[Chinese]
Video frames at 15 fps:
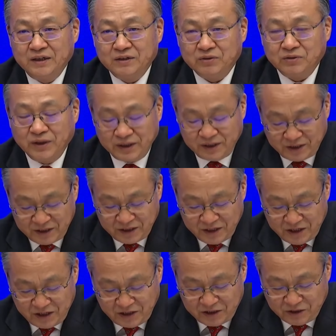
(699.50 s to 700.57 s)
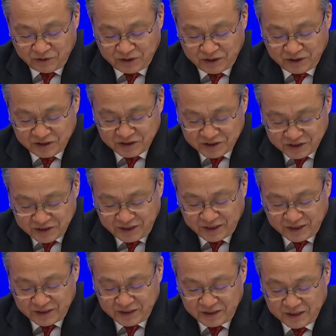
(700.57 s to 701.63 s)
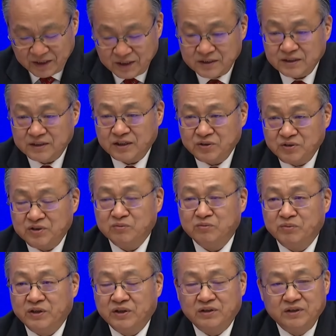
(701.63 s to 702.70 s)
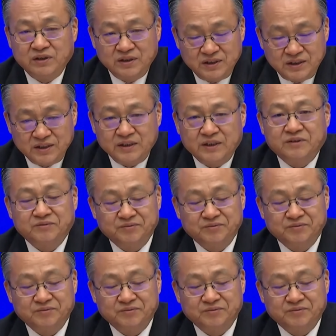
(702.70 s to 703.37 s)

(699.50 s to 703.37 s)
同样呢，也会能实现今年的增长预期目标。谢谢。